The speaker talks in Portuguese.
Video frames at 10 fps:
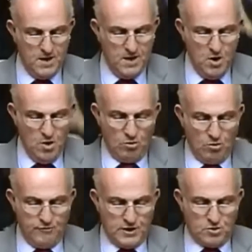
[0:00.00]
o
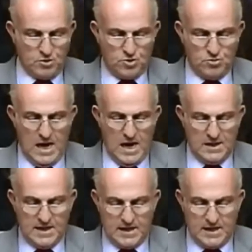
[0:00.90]
Governo Regional e a
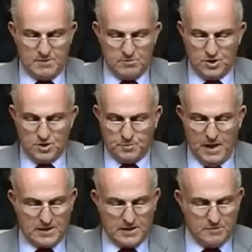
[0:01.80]
Câmara Municipal de
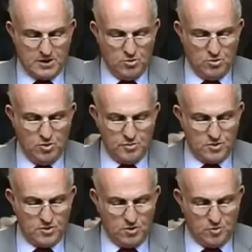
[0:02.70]
Câmara de Lobos
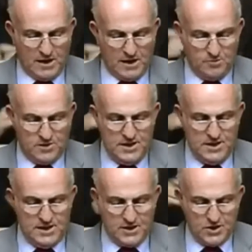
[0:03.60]
não tomaram
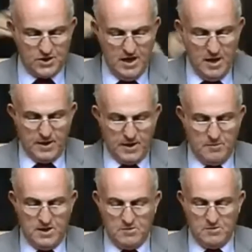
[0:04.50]
medidas para
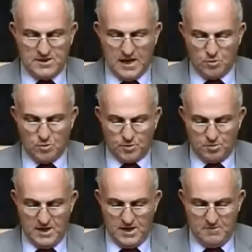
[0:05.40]
minimizar o
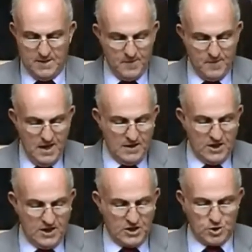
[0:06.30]
problema,
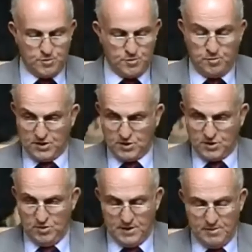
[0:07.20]
deixando as
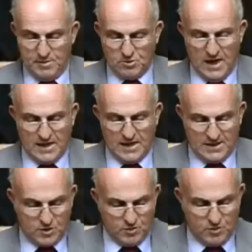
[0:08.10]
populações abandonadas à
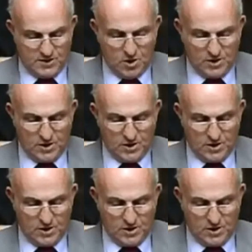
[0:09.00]
sua sorte.